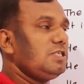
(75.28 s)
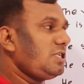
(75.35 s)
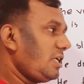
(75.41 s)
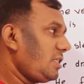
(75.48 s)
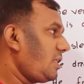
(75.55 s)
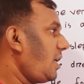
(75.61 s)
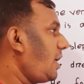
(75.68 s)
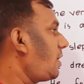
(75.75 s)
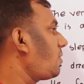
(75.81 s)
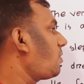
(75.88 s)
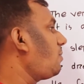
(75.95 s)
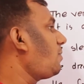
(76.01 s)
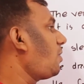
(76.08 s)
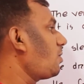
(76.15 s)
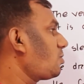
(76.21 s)
যাতে
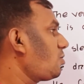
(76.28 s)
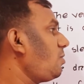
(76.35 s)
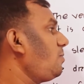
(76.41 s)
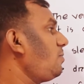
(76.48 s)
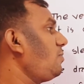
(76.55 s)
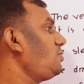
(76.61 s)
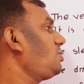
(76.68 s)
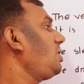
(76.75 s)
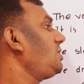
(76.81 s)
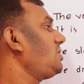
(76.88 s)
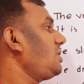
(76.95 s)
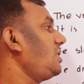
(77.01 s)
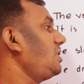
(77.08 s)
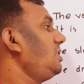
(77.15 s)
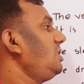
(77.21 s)
এরকম অর্থ বোঝা
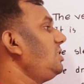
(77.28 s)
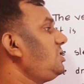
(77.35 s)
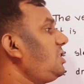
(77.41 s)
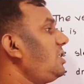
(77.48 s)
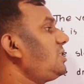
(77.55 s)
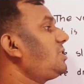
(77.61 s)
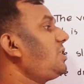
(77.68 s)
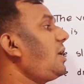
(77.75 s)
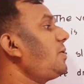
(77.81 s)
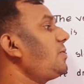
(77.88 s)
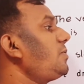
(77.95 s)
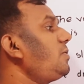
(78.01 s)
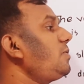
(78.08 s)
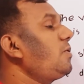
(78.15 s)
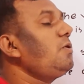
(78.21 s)
যায় সে
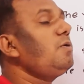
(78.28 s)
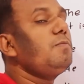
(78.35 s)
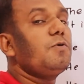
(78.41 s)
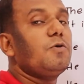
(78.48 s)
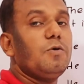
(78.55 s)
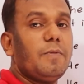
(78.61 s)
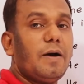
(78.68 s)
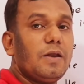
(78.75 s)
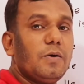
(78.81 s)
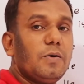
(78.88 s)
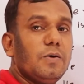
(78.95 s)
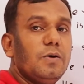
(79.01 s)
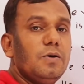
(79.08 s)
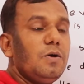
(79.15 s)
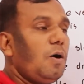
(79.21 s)
দারুণ ঘুম ঘুমালো
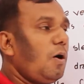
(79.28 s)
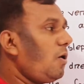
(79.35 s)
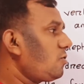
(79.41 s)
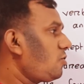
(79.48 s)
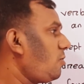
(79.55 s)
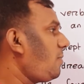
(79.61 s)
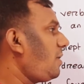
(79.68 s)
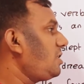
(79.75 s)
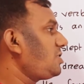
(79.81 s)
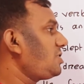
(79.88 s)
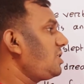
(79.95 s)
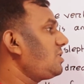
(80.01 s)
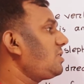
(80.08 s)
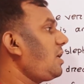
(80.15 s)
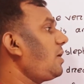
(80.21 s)
অথবা
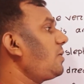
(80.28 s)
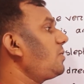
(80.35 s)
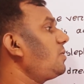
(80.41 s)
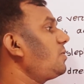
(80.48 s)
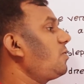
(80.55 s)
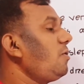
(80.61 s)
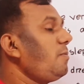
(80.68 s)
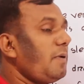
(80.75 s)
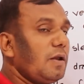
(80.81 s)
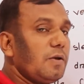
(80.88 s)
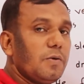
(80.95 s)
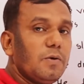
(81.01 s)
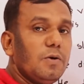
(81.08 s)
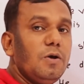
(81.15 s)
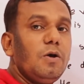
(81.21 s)
সে দারুণ
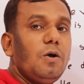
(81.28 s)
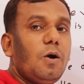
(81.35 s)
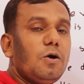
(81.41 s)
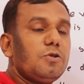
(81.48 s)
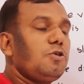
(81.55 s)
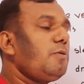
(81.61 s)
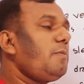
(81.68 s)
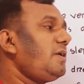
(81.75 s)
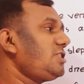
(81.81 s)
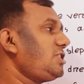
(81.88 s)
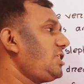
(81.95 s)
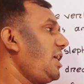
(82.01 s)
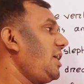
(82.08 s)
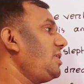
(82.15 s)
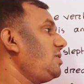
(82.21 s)
ঘুমালো অথবা
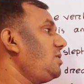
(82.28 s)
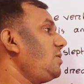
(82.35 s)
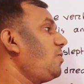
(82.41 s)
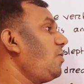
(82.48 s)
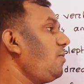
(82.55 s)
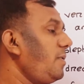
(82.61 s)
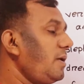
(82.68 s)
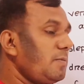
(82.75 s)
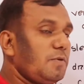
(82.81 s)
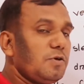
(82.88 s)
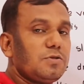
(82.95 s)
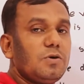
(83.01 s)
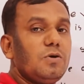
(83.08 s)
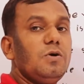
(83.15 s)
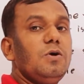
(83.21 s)
সে একটি ঘুমের
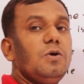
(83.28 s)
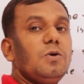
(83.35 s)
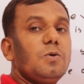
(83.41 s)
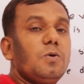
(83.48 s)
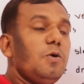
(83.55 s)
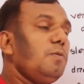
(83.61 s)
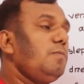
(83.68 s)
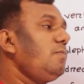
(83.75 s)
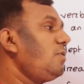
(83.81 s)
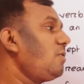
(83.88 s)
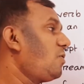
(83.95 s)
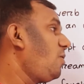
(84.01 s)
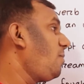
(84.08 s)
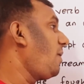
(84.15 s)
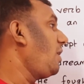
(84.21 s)
মতো ঘুম
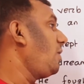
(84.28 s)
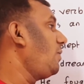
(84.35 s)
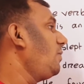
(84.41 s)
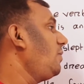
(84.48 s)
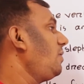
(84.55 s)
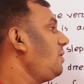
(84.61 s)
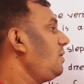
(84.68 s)
ঘুমালো